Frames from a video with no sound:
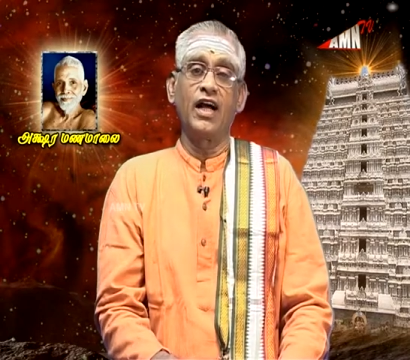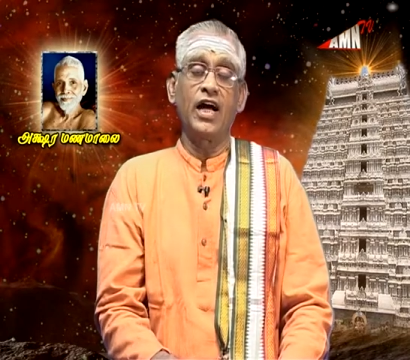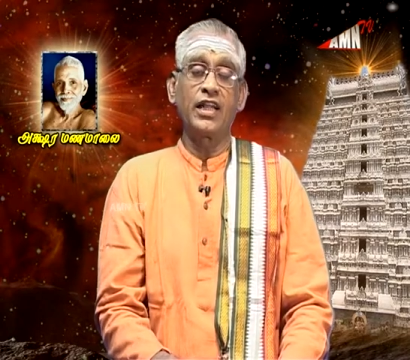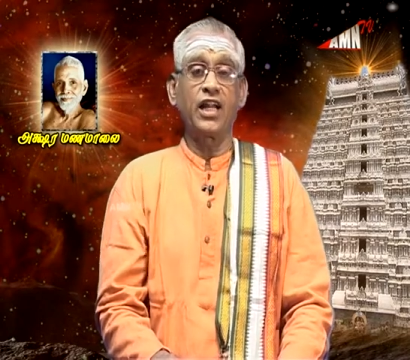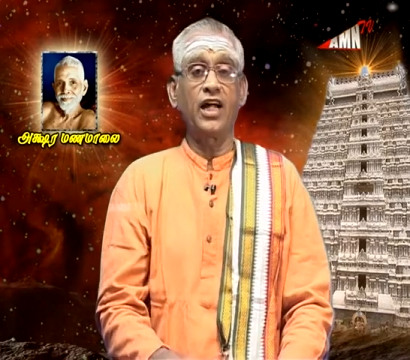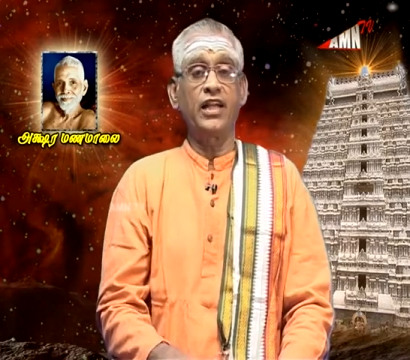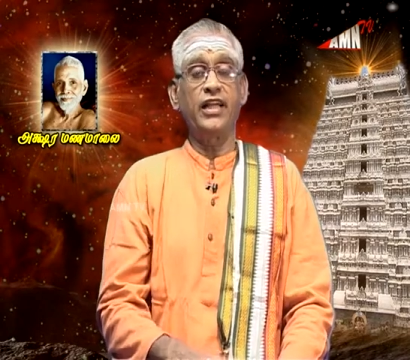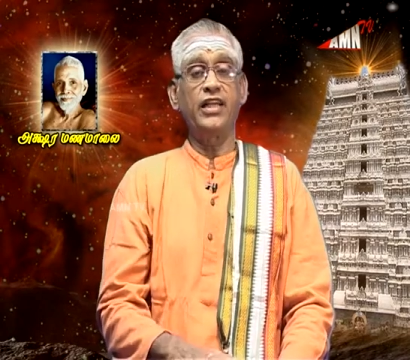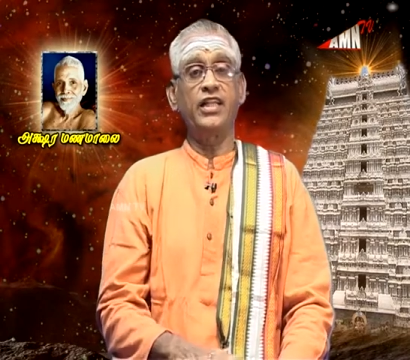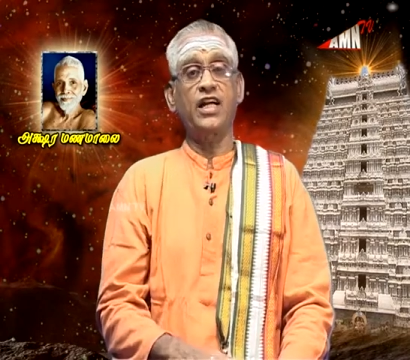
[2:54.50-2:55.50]
அதனாலே
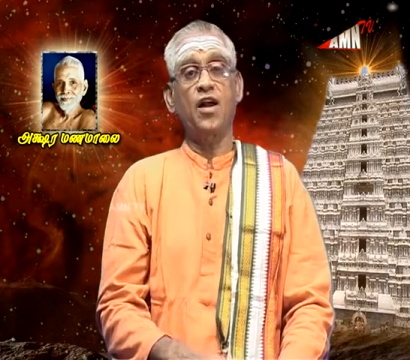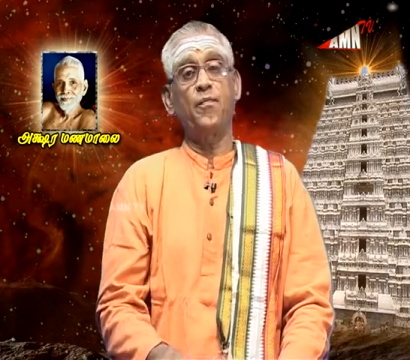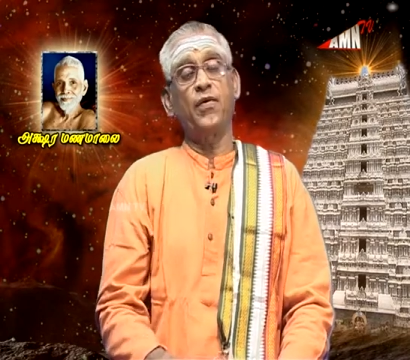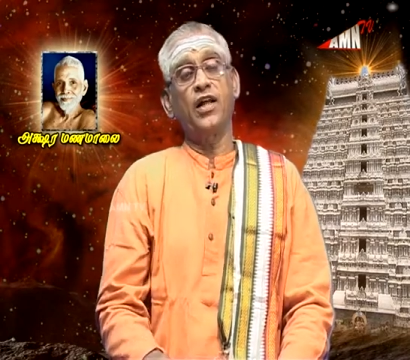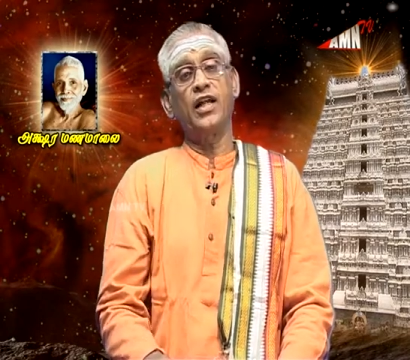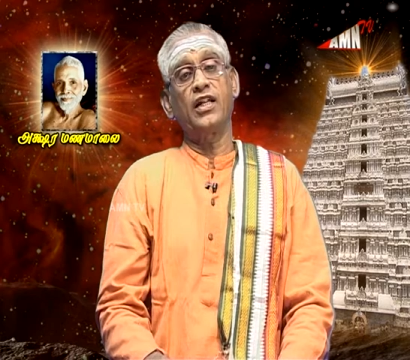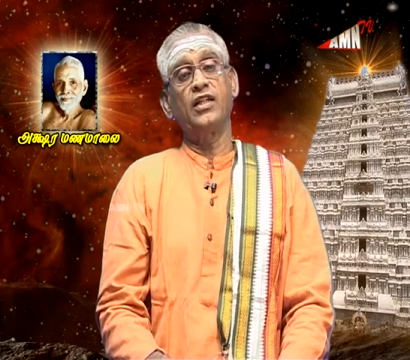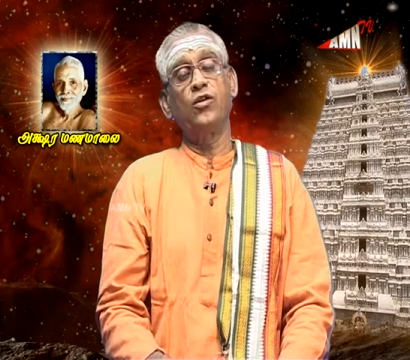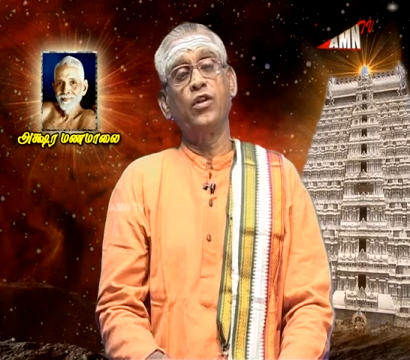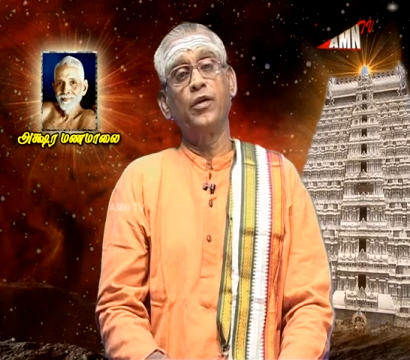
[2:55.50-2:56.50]
இந்த கப்பலானது
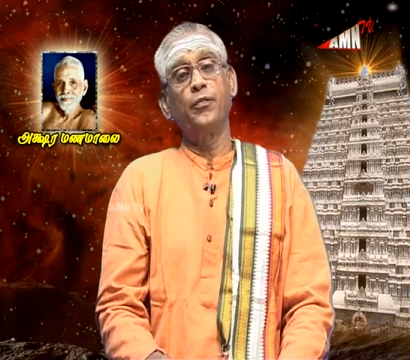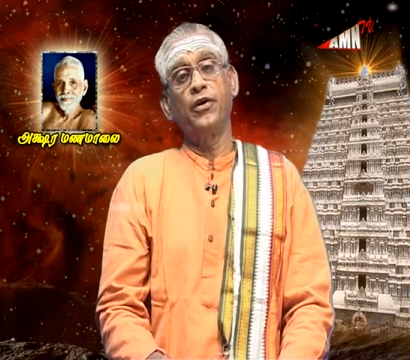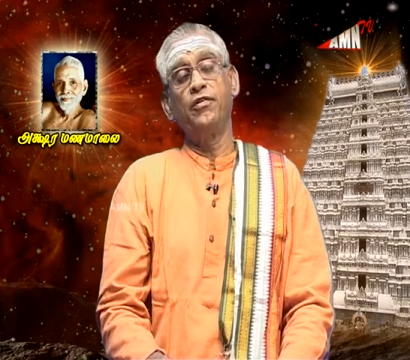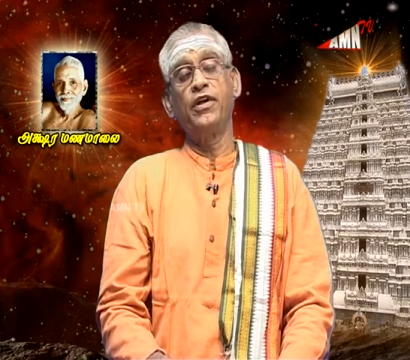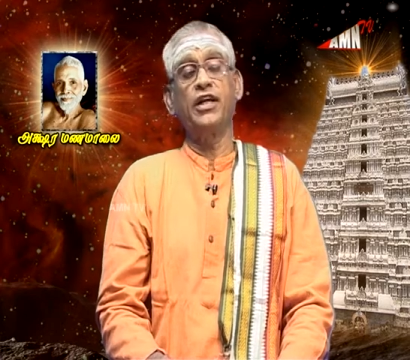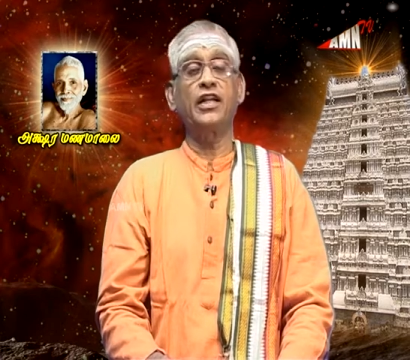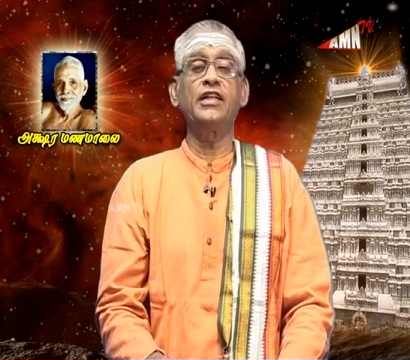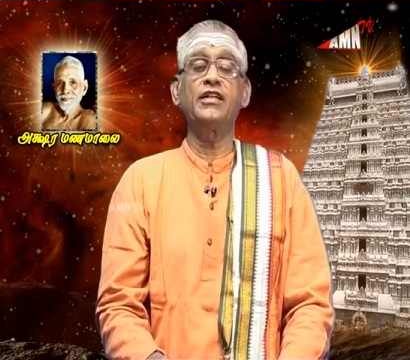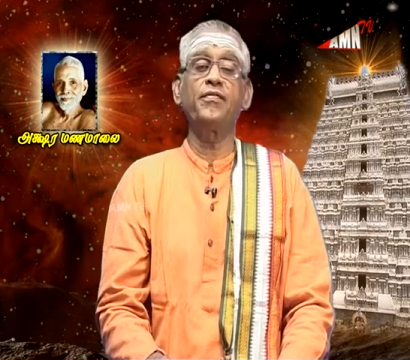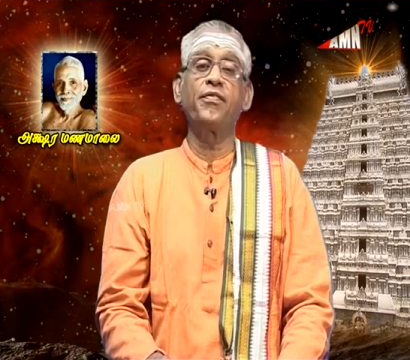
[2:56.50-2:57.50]
நொறுங்கி போய்விடுகிறது